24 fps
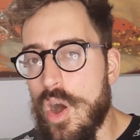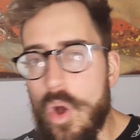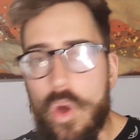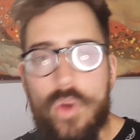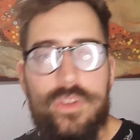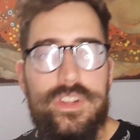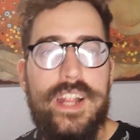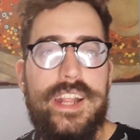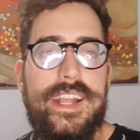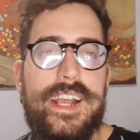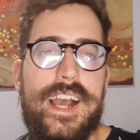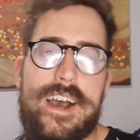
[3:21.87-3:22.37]

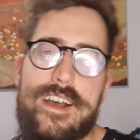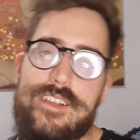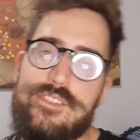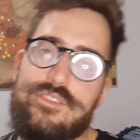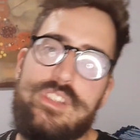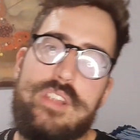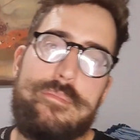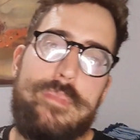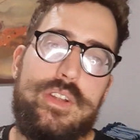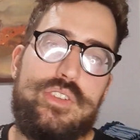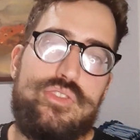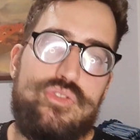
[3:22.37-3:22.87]
o nel caso
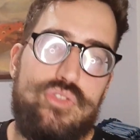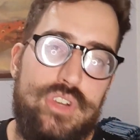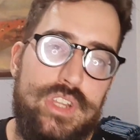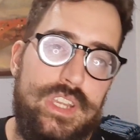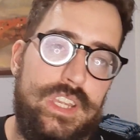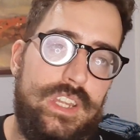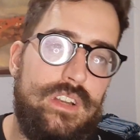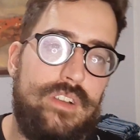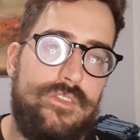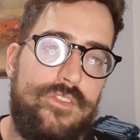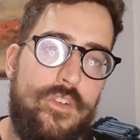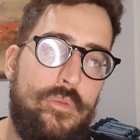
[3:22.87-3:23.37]
del
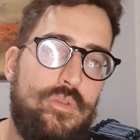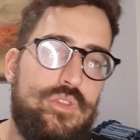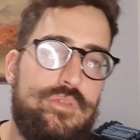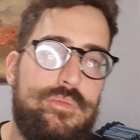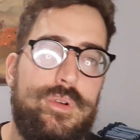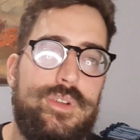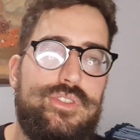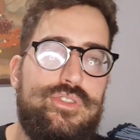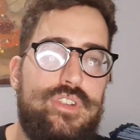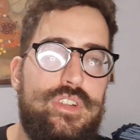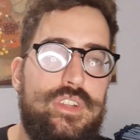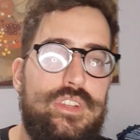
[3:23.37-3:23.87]
maggiolino, il famoso
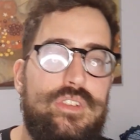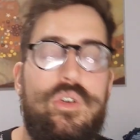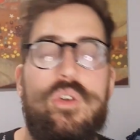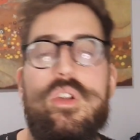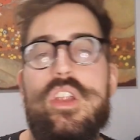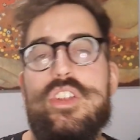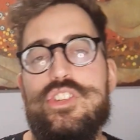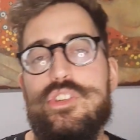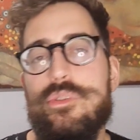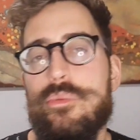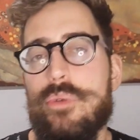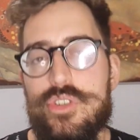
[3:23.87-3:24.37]
maggiolino o
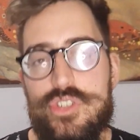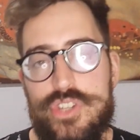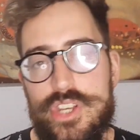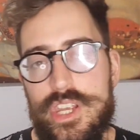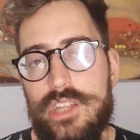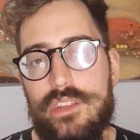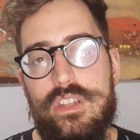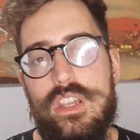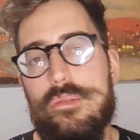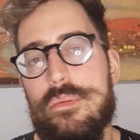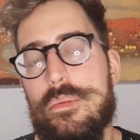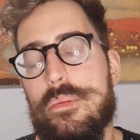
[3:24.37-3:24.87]
la
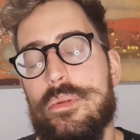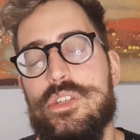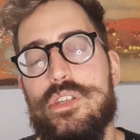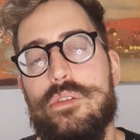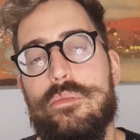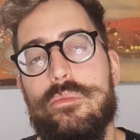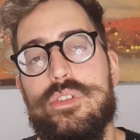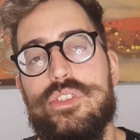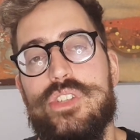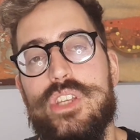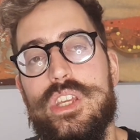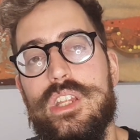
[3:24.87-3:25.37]
500, la prima
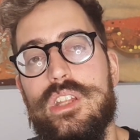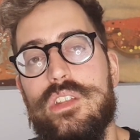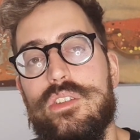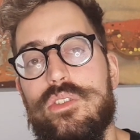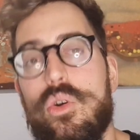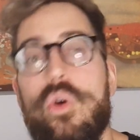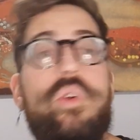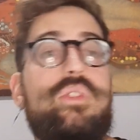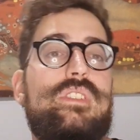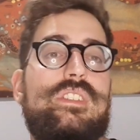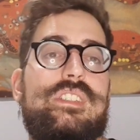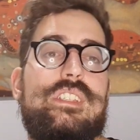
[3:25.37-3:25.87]
500
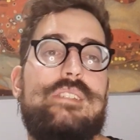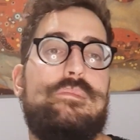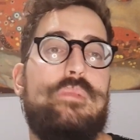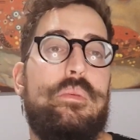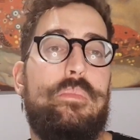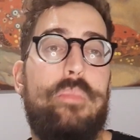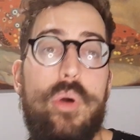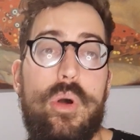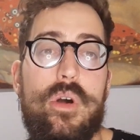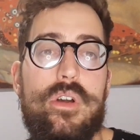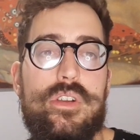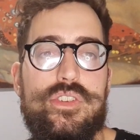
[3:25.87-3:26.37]
o ad
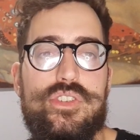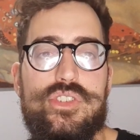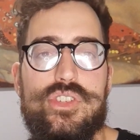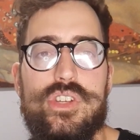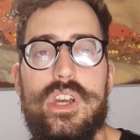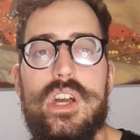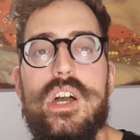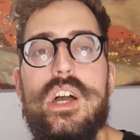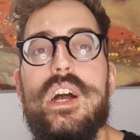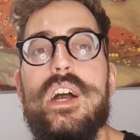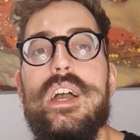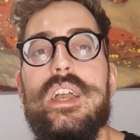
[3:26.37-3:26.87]
esempio
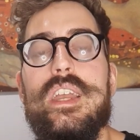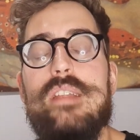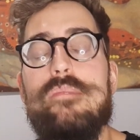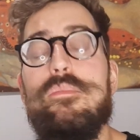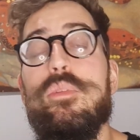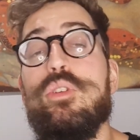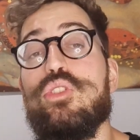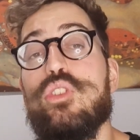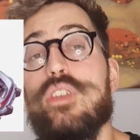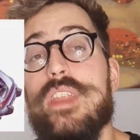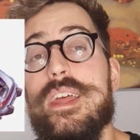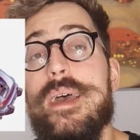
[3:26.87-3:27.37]
Porsche, il
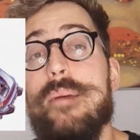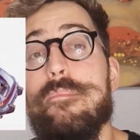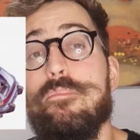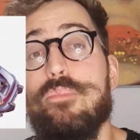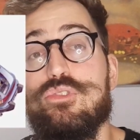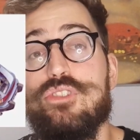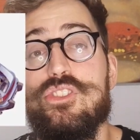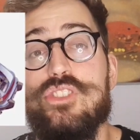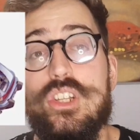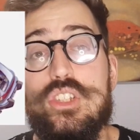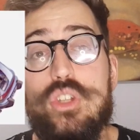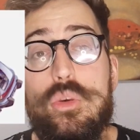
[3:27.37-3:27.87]
motore è
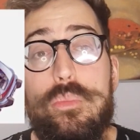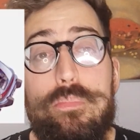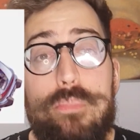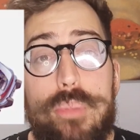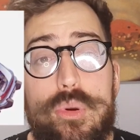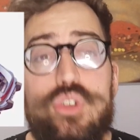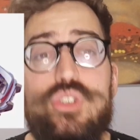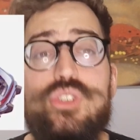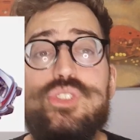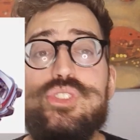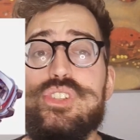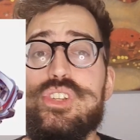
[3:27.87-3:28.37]
posizionato
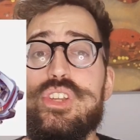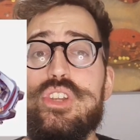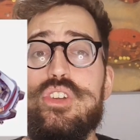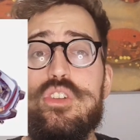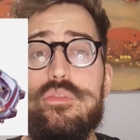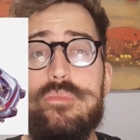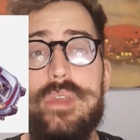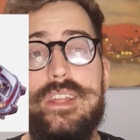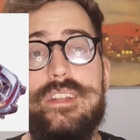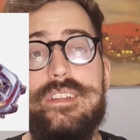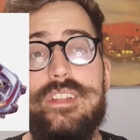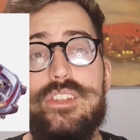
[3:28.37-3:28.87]

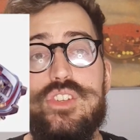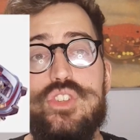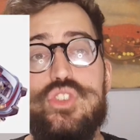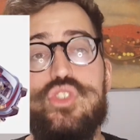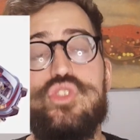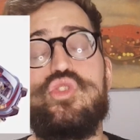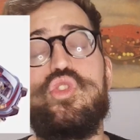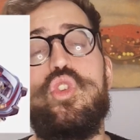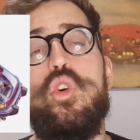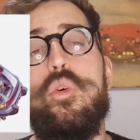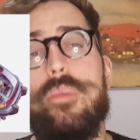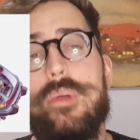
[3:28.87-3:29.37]
posteriormente, cioè
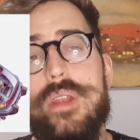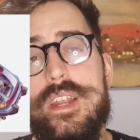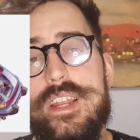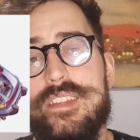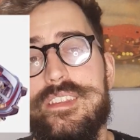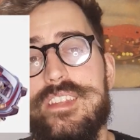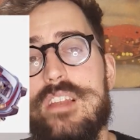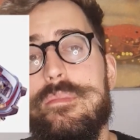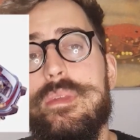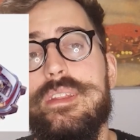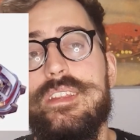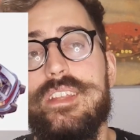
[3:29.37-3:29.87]
sopra,
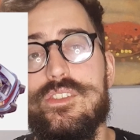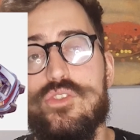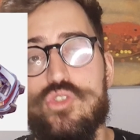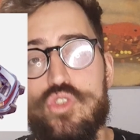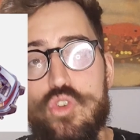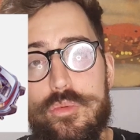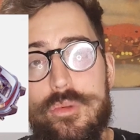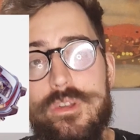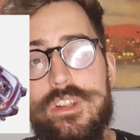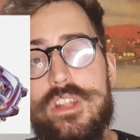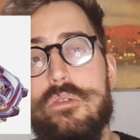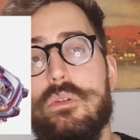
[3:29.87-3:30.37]
letteralmente
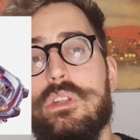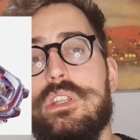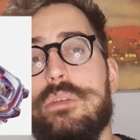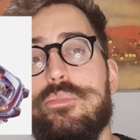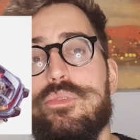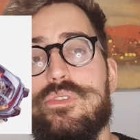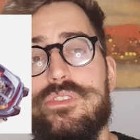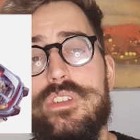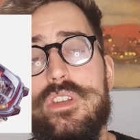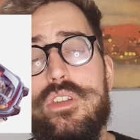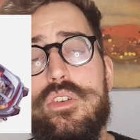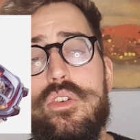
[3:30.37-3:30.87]
sopra le ruote
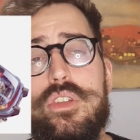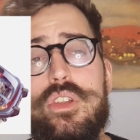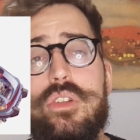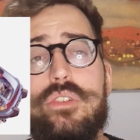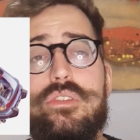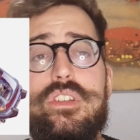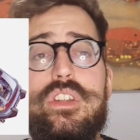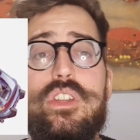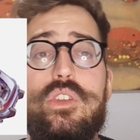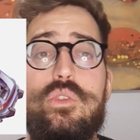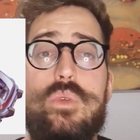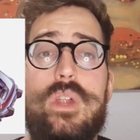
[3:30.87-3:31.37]
posteriori o
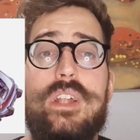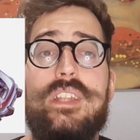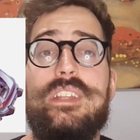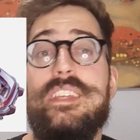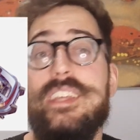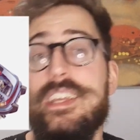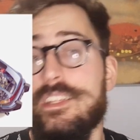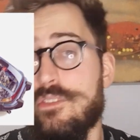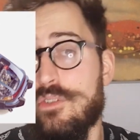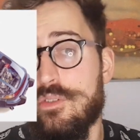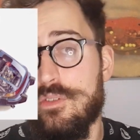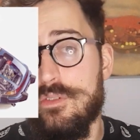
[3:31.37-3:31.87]
addirittura
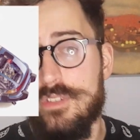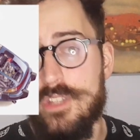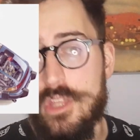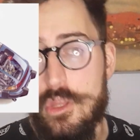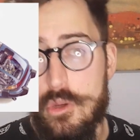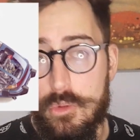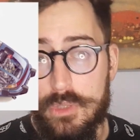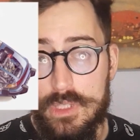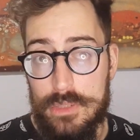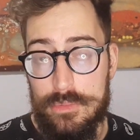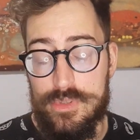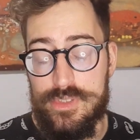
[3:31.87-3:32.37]
dietro
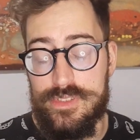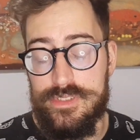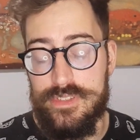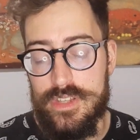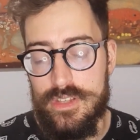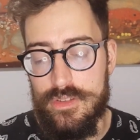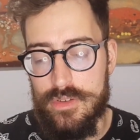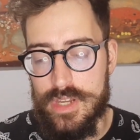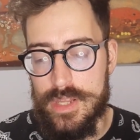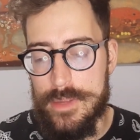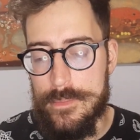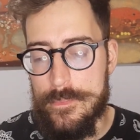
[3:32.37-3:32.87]
le ruote
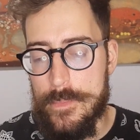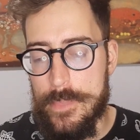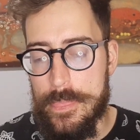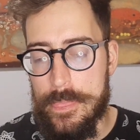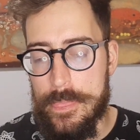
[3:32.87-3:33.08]
posteriori.